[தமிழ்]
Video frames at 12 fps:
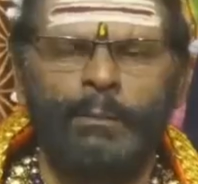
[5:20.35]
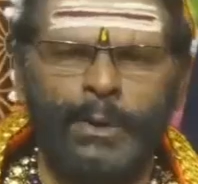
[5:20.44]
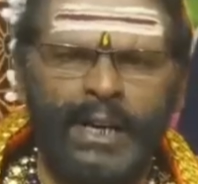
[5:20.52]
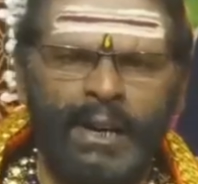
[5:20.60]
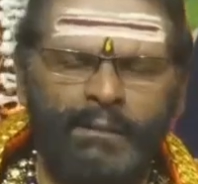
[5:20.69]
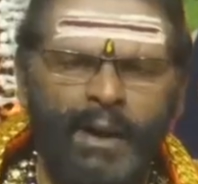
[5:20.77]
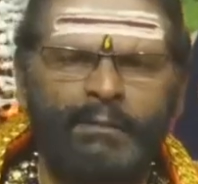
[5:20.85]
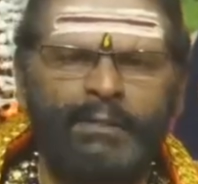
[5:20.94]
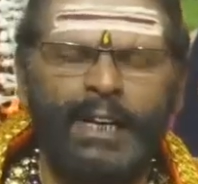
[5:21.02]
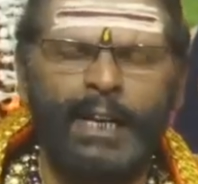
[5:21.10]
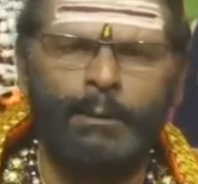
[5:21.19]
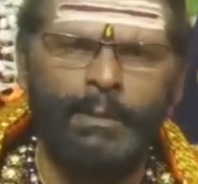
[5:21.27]
நம்முடைய
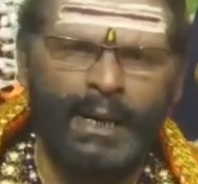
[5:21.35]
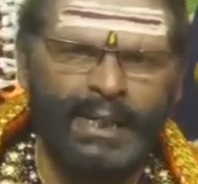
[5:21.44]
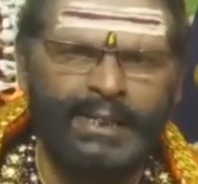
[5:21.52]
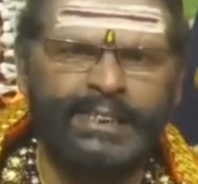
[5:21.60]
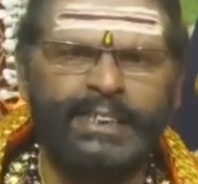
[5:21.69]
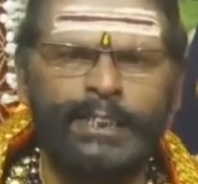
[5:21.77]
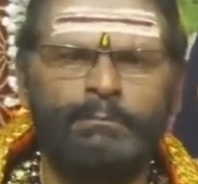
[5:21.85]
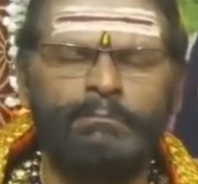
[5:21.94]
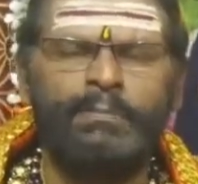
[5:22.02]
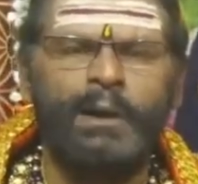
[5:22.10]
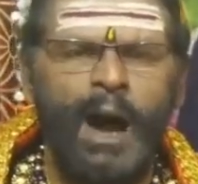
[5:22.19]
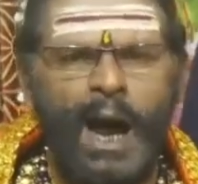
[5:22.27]
வாழ்விலே
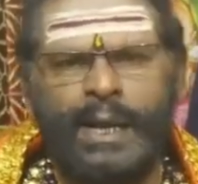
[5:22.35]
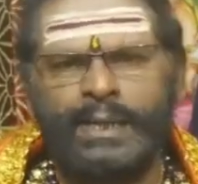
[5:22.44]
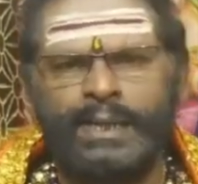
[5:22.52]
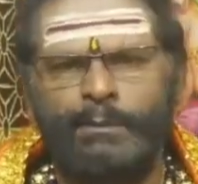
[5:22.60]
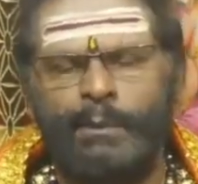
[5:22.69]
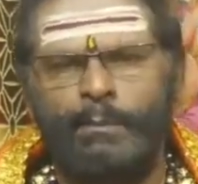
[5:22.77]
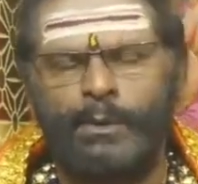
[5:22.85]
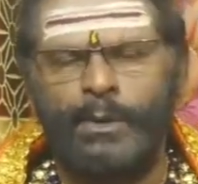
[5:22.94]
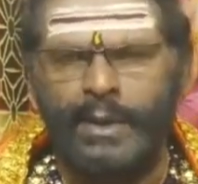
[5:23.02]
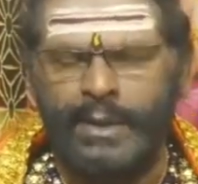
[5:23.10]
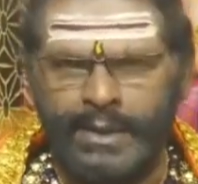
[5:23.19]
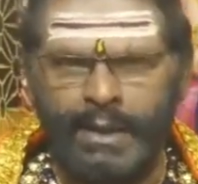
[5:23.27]
மகிழ்ச்சியும் ஆனந்தமும்
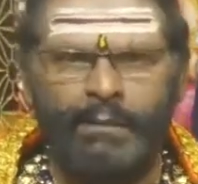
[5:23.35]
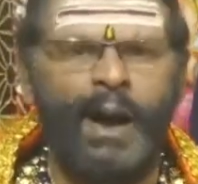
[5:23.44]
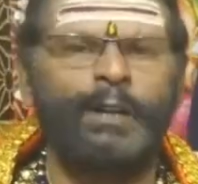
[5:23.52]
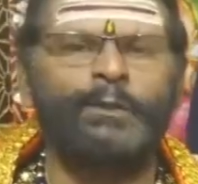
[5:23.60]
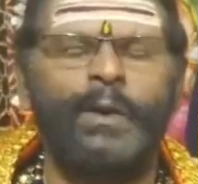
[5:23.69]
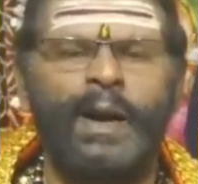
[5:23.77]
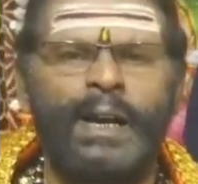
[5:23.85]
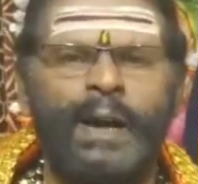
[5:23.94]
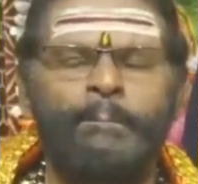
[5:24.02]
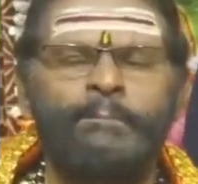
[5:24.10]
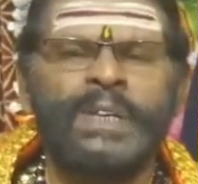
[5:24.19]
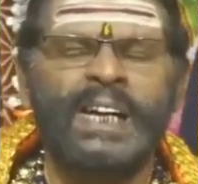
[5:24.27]
பொங்குகின்ற வாழ்வால்
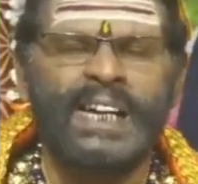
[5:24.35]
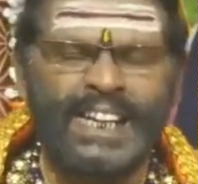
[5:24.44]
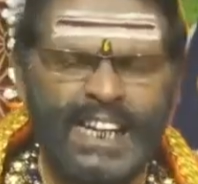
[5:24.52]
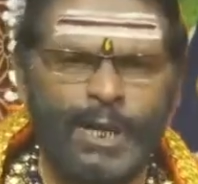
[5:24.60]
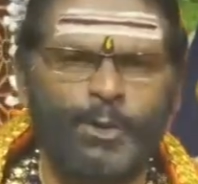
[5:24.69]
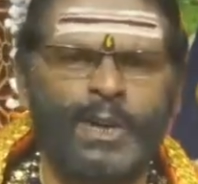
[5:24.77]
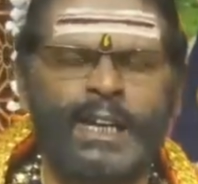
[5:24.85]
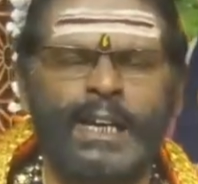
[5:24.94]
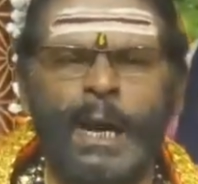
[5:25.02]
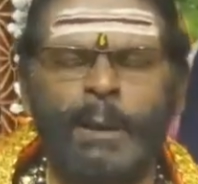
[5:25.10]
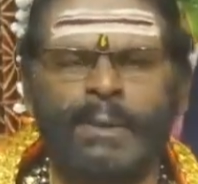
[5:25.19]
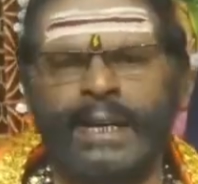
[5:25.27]

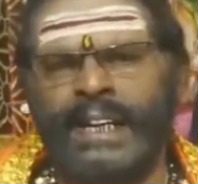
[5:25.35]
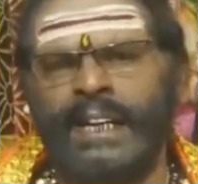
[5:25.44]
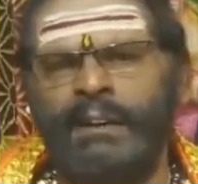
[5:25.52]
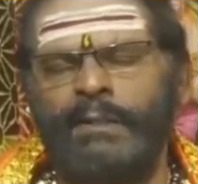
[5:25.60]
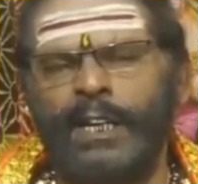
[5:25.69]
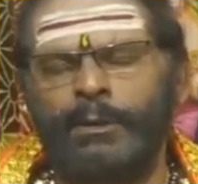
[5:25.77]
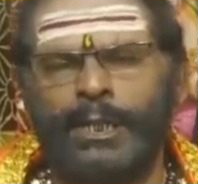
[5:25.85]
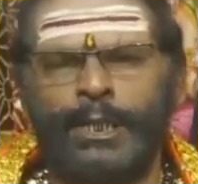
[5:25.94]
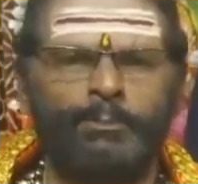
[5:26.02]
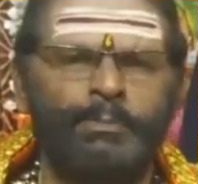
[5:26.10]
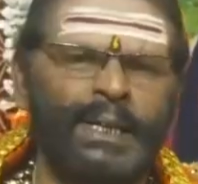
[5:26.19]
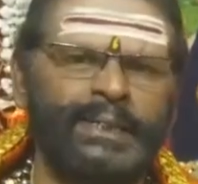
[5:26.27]
இறையருளெல்லாம் கிடைக்க வேண்டும்
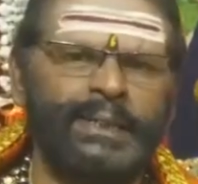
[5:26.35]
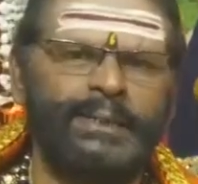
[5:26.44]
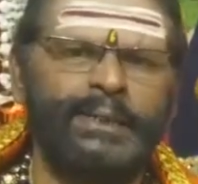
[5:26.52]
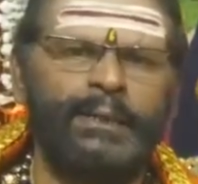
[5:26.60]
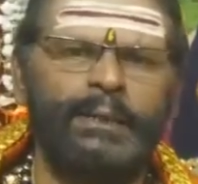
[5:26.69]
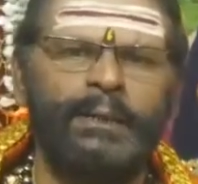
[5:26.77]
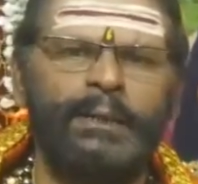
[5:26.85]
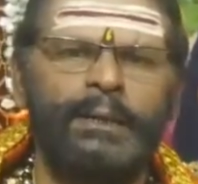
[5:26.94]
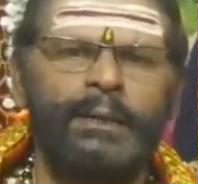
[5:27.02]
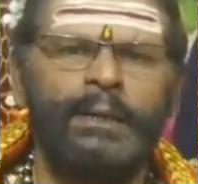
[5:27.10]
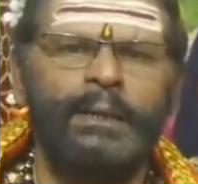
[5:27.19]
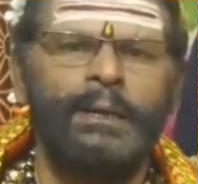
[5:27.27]
என்று பிரார்த்தித்து
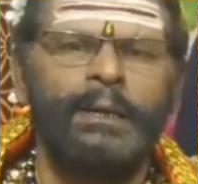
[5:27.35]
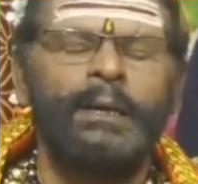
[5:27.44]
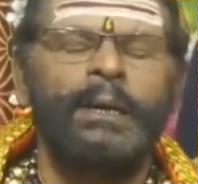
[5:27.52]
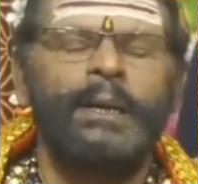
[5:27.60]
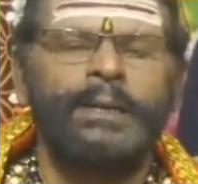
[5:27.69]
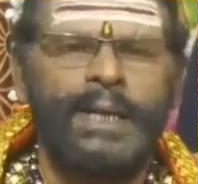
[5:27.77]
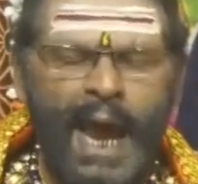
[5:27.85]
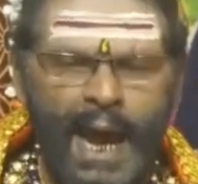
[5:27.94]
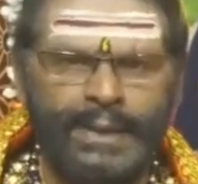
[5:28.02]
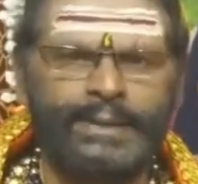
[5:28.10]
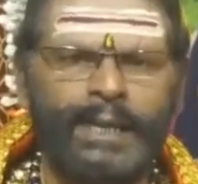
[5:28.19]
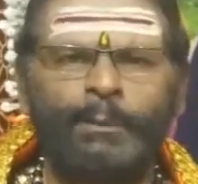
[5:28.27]

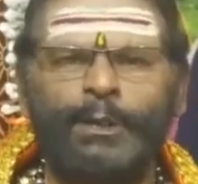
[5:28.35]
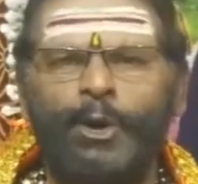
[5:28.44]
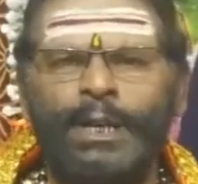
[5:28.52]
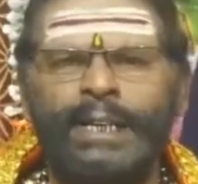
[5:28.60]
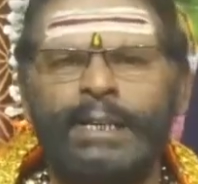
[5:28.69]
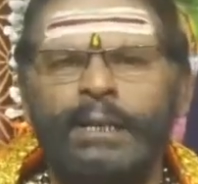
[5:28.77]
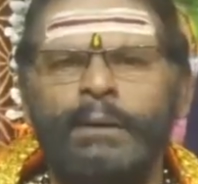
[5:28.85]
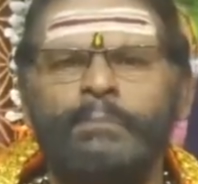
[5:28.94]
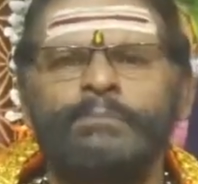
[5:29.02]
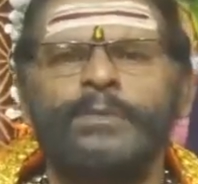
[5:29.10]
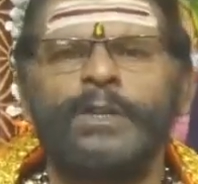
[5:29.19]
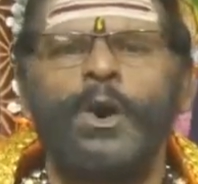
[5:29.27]
டேன் தமிழொலி
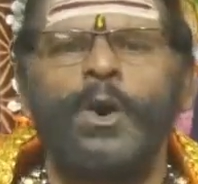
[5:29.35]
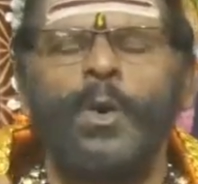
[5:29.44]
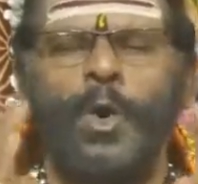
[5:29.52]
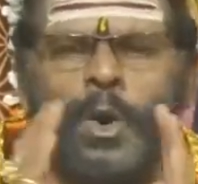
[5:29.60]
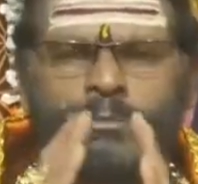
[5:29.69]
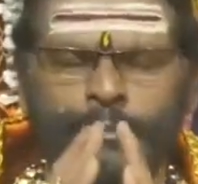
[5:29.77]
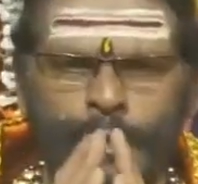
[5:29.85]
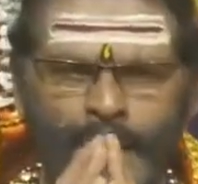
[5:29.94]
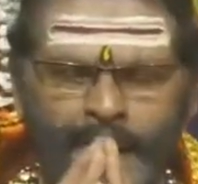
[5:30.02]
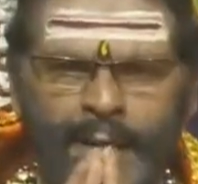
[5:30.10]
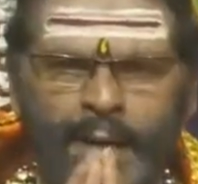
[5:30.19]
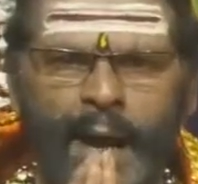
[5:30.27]
ஓம்
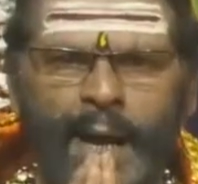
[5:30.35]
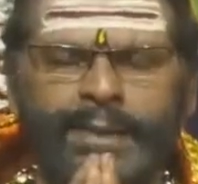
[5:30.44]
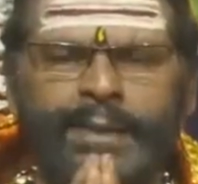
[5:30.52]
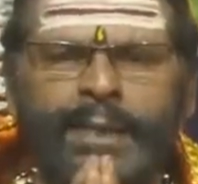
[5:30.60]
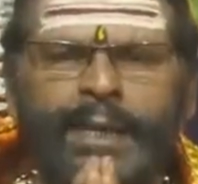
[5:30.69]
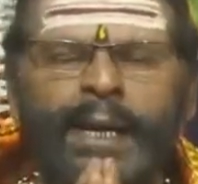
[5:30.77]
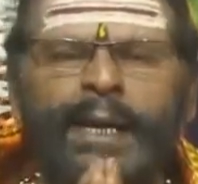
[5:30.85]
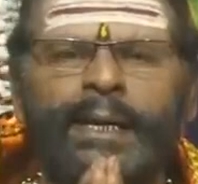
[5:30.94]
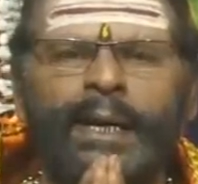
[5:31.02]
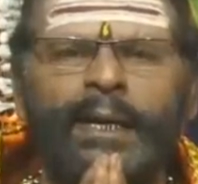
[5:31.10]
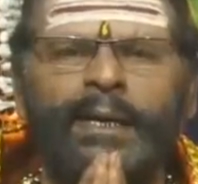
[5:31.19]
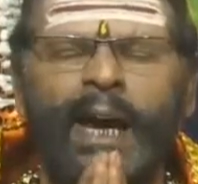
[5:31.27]
தொலைக்காட்சி
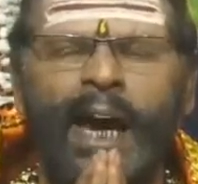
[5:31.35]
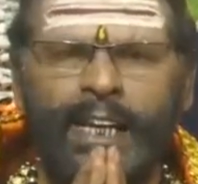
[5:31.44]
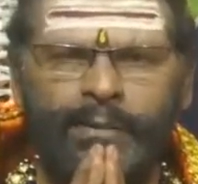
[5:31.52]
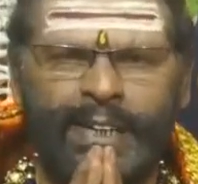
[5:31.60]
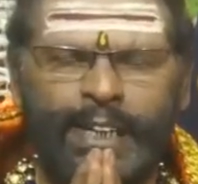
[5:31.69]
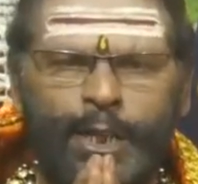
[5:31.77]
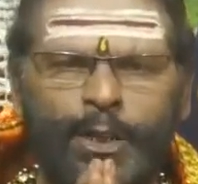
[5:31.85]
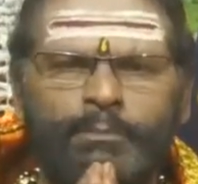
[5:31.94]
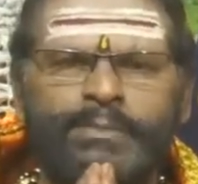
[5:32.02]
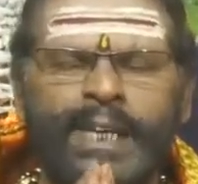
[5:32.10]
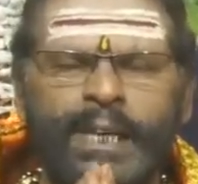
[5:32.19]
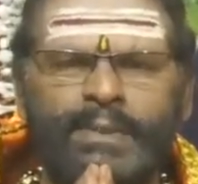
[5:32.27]
நேயர்கள்
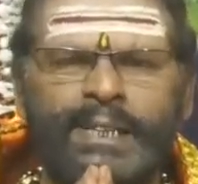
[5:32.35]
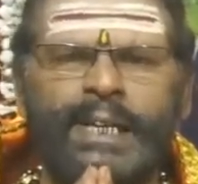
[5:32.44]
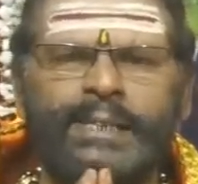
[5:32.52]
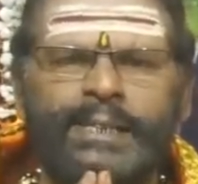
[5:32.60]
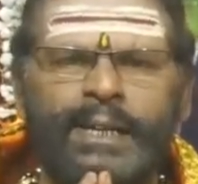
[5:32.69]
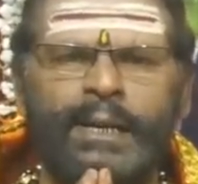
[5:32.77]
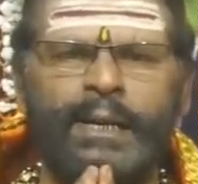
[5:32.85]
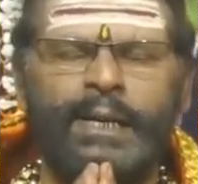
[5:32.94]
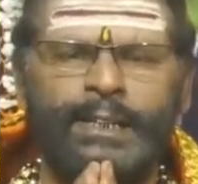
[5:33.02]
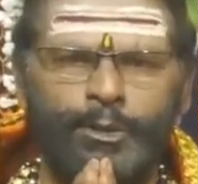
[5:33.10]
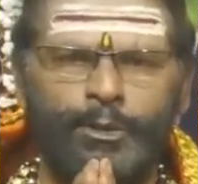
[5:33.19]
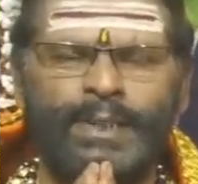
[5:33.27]
அனைவருக்கும் சர்வதேச
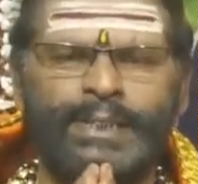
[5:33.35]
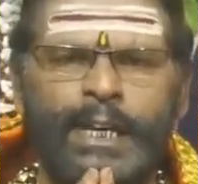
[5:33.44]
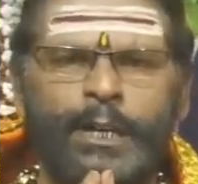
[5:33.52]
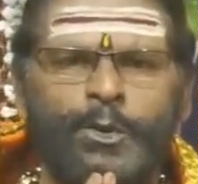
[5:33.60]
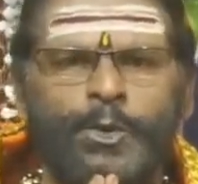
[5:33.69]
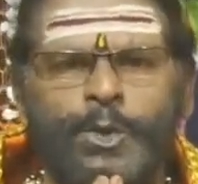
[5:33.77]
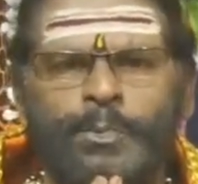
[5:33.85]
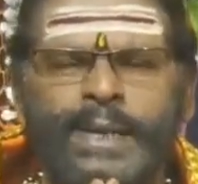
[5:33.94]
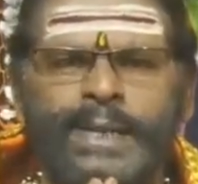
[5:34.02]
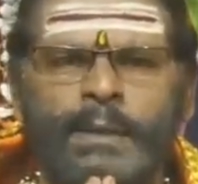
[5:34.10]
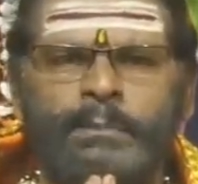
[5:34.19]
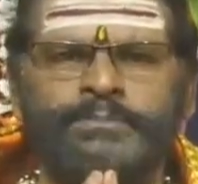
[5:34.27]
இந்து மத
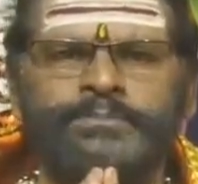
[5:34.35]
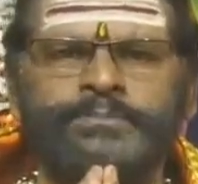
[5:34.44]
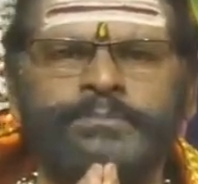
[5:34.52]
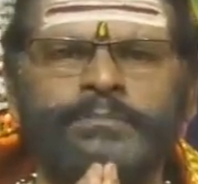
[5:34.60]
குறிப்பீடம்